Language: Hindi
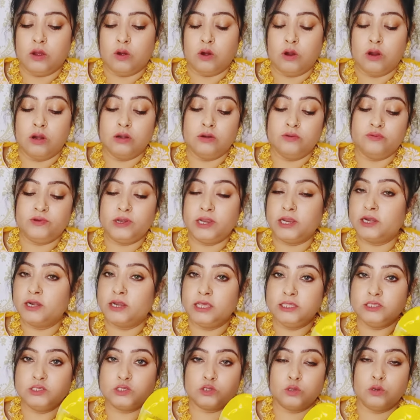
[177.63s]
और
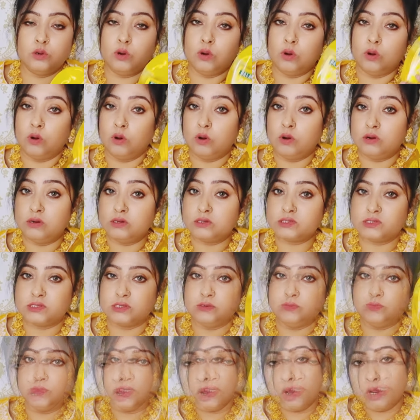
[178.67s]
फ्रेग्रेंस तो
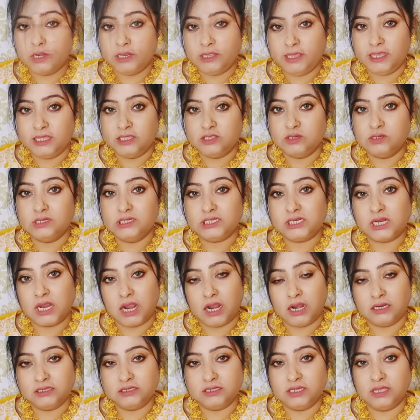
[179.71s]
औसम है और ये जो
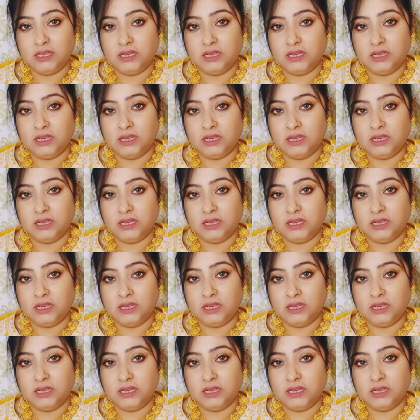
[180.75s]
शार